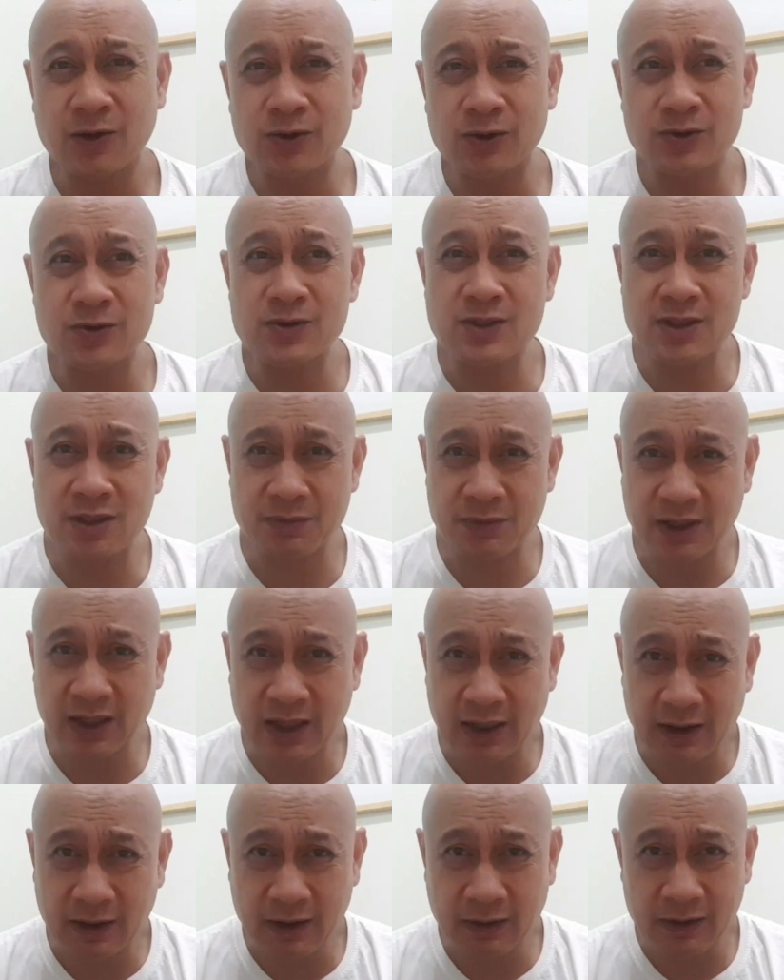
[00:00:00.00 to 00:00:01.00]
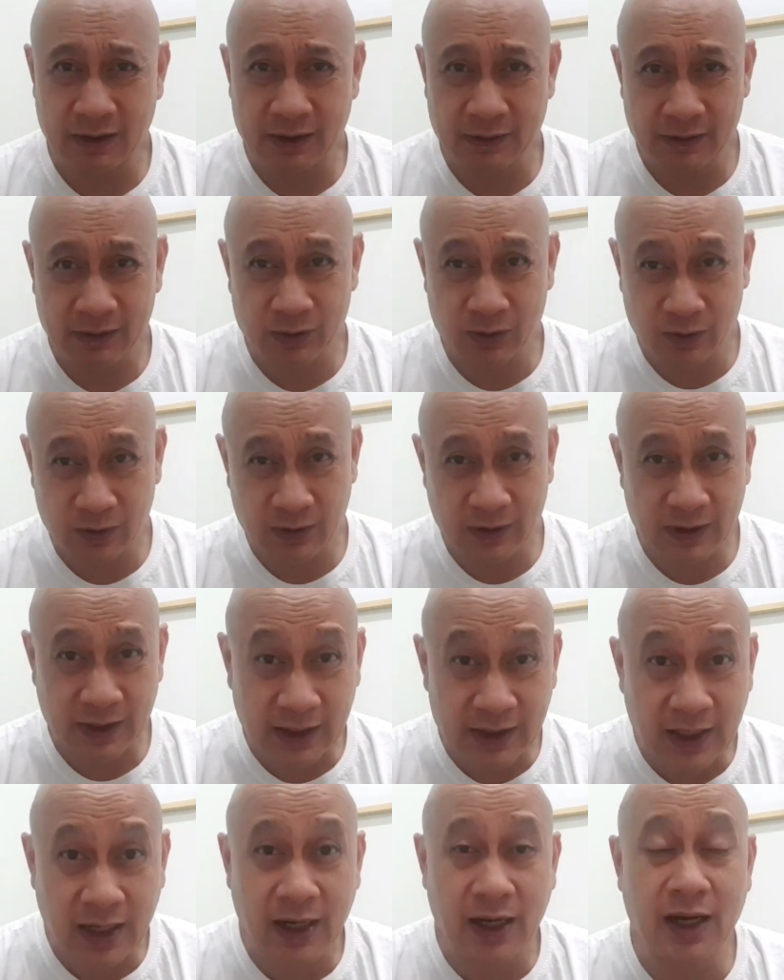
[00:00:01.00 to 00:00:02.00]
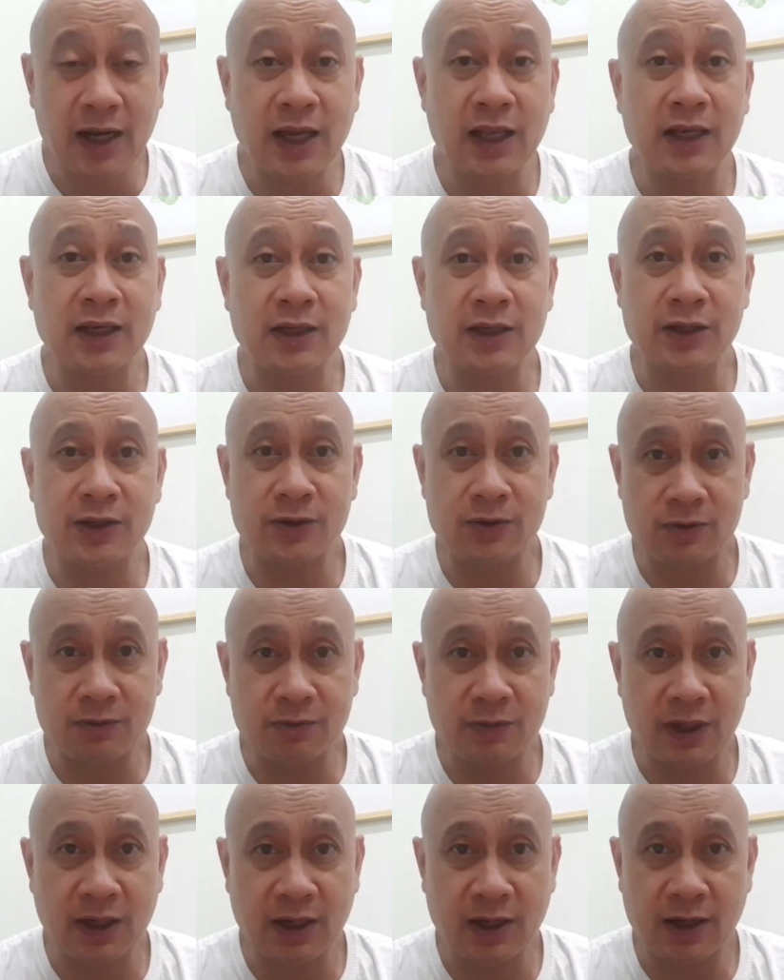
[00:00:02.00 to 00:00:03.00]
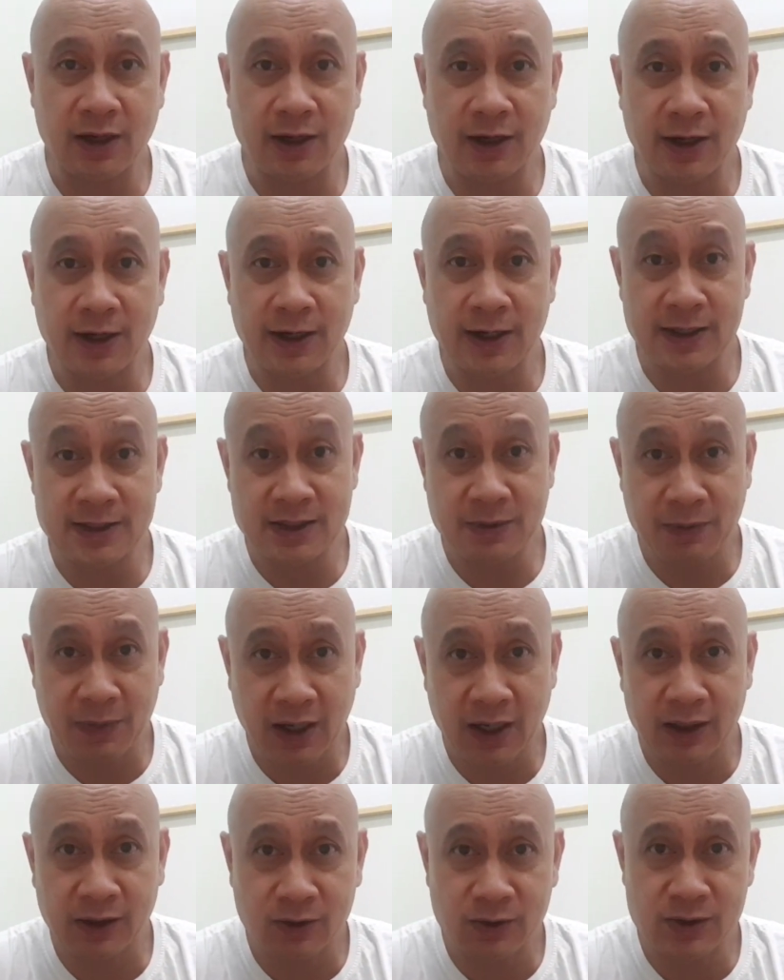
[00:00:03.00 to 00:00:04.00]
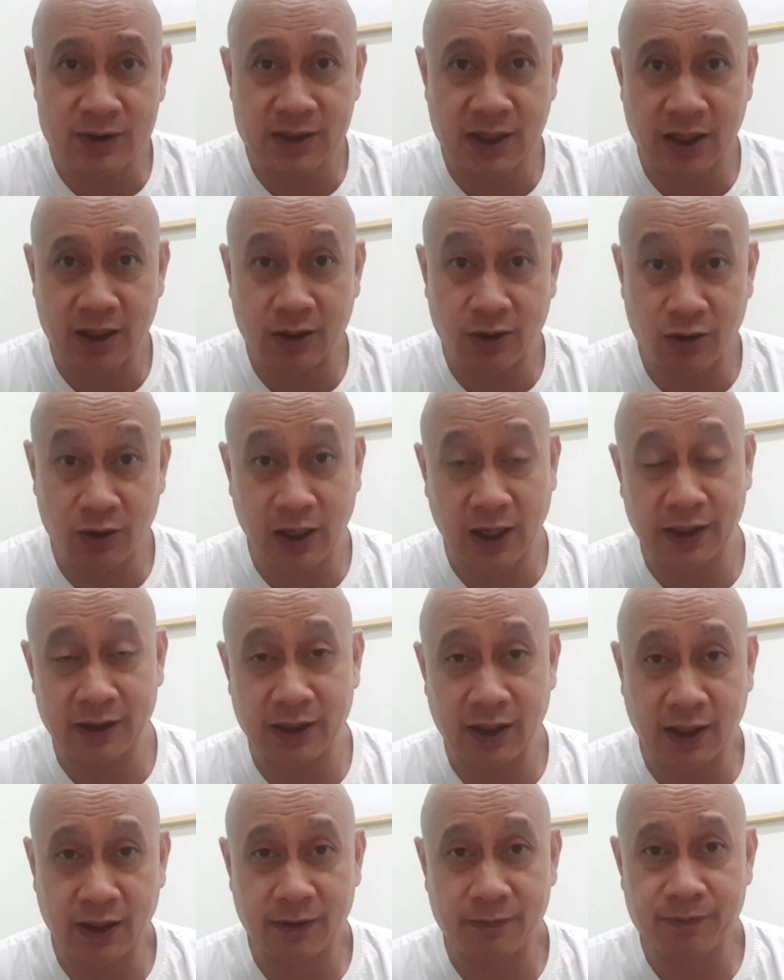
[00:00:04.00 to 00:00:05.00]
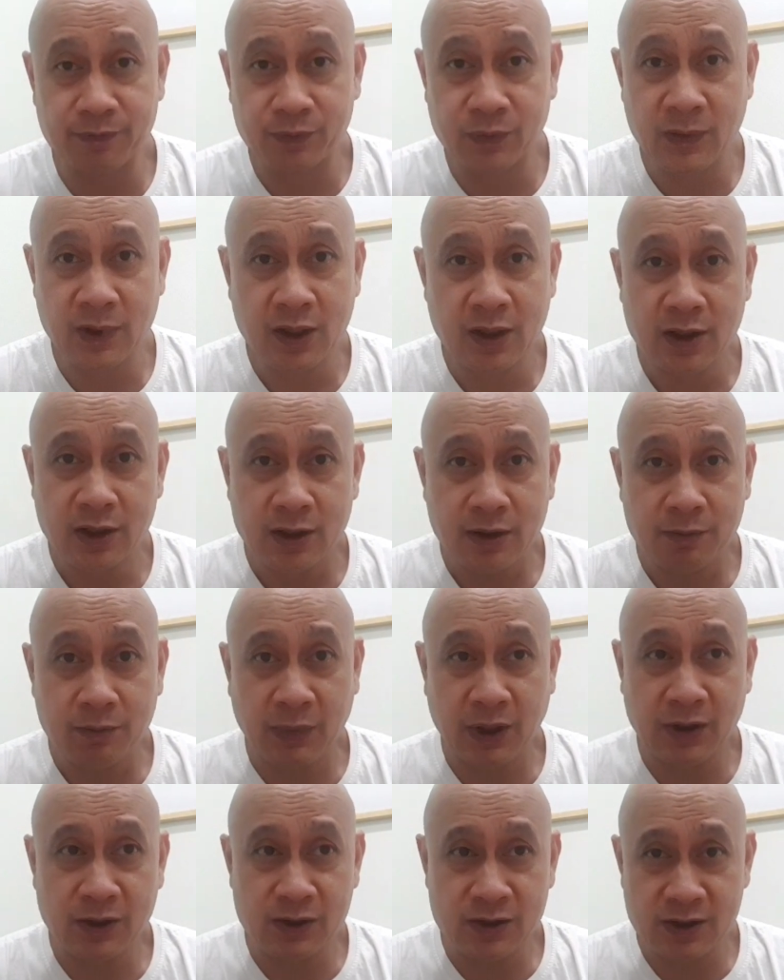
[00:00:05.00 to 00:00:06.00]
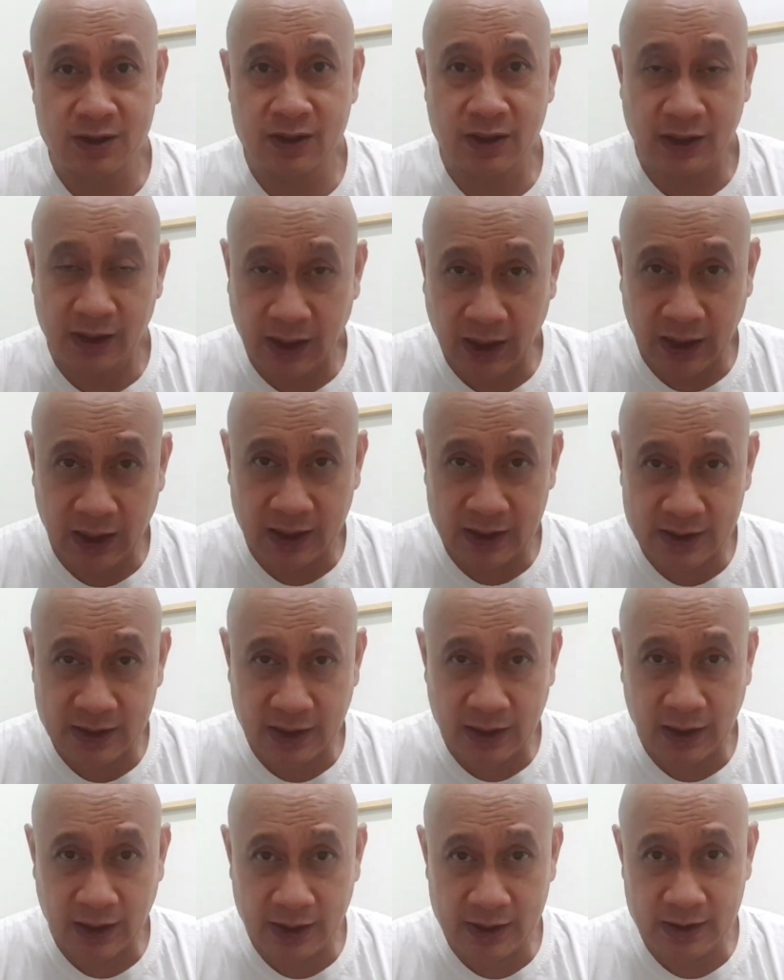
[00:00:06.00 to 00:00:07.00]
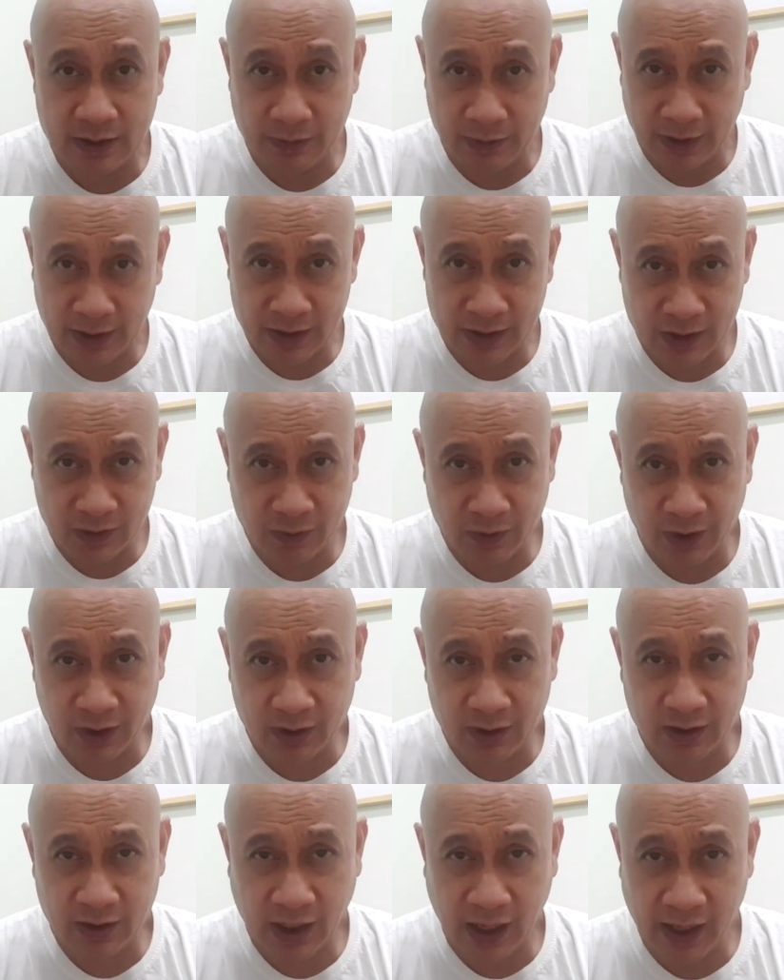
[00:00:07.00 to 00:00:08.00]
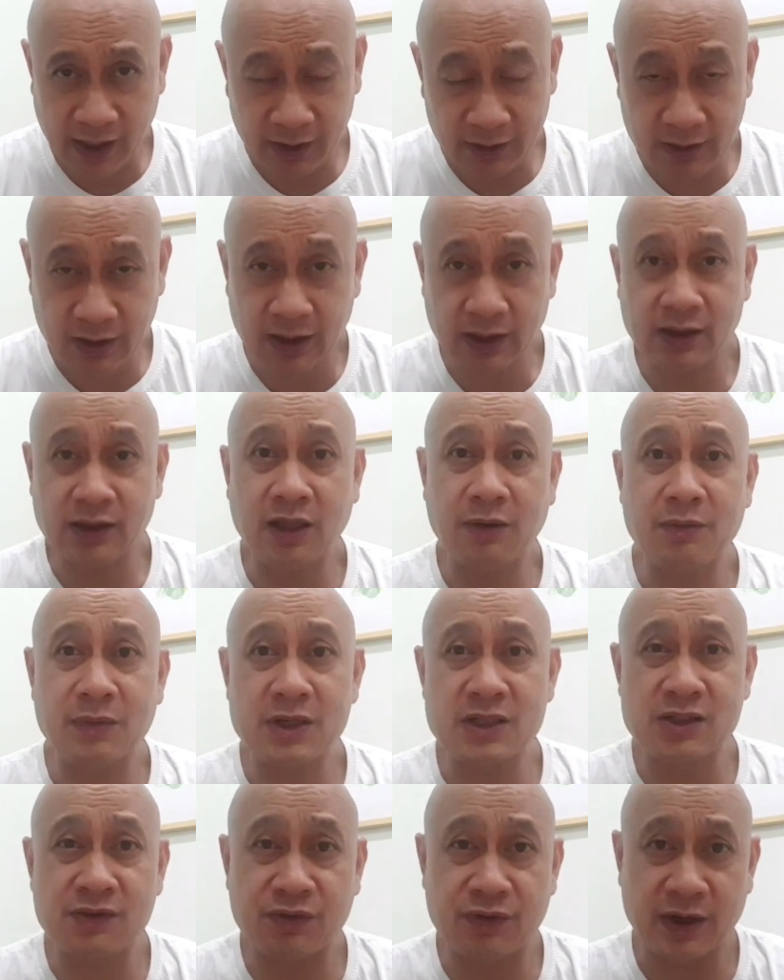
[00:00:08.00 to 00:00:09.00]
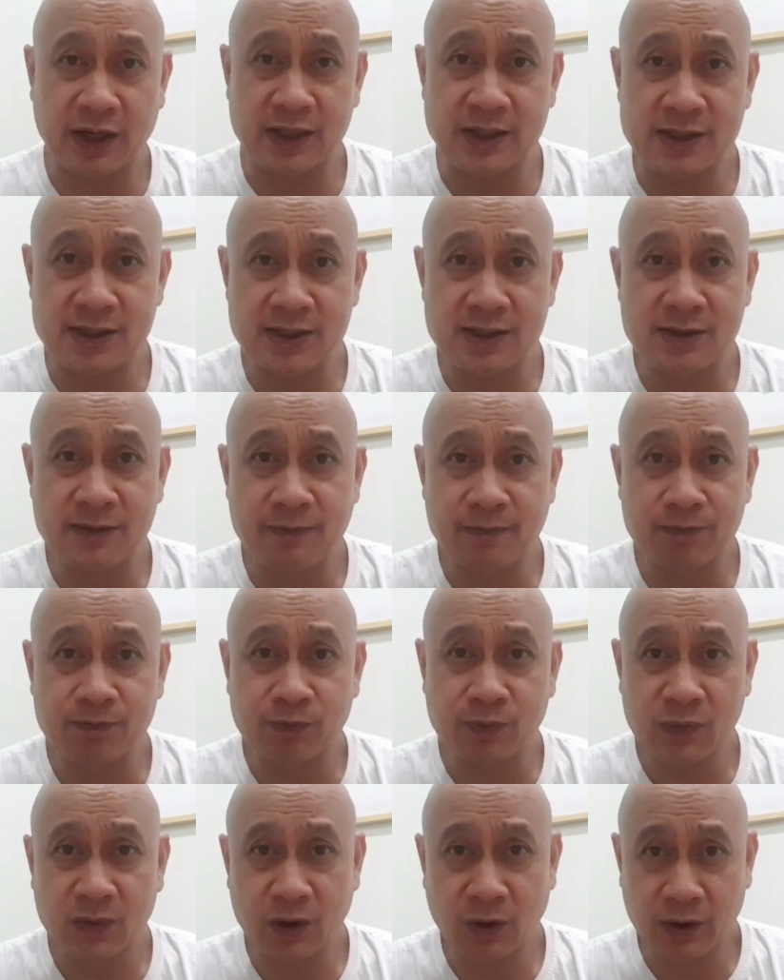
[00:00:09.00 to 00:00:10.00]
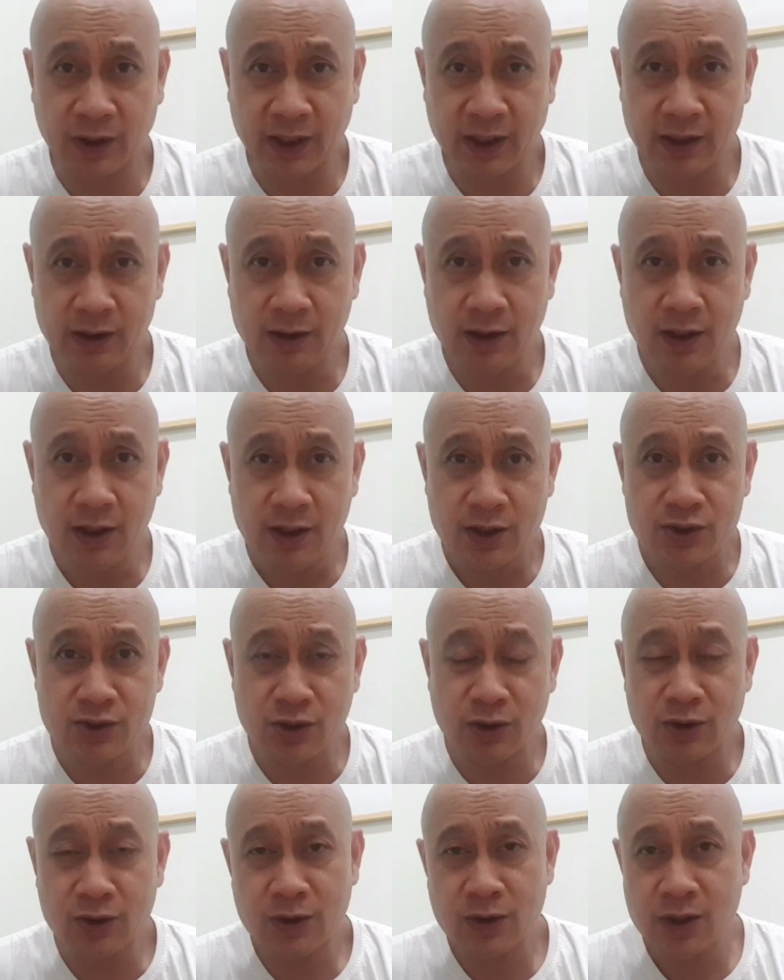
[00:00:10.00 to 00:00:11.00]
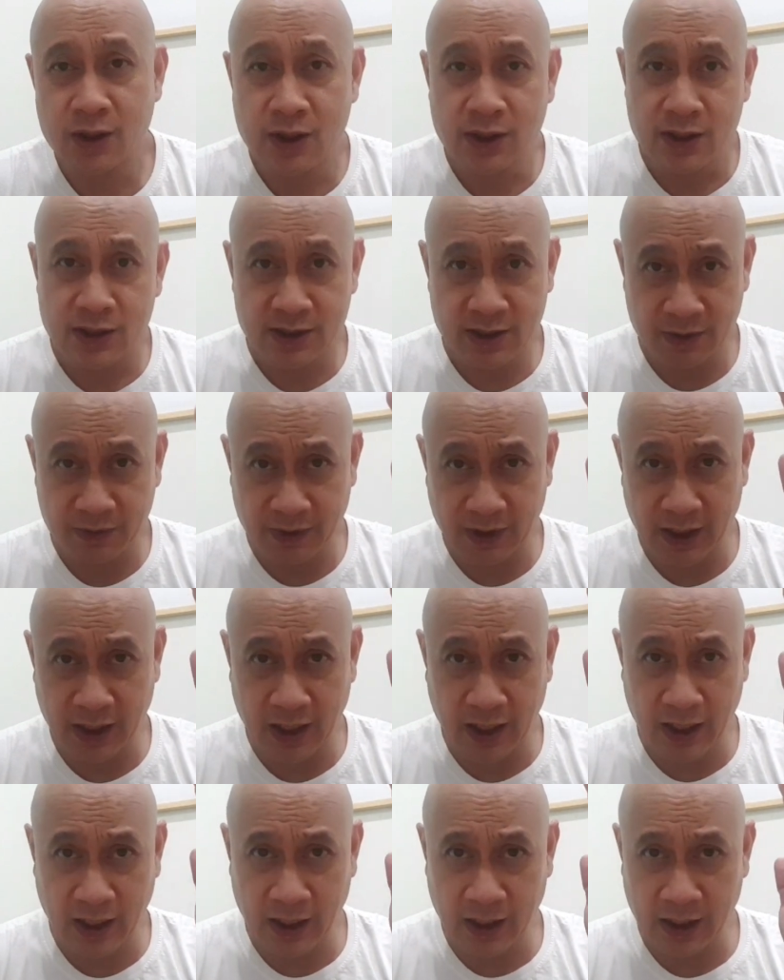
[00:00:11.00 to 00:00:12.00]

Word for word: ako dun sa mga nung natanggal yung mga kasamahan ko sa Okada. Because hindi lang sila kasamahan sa work, I treat them as friends. Okay? So, sa mga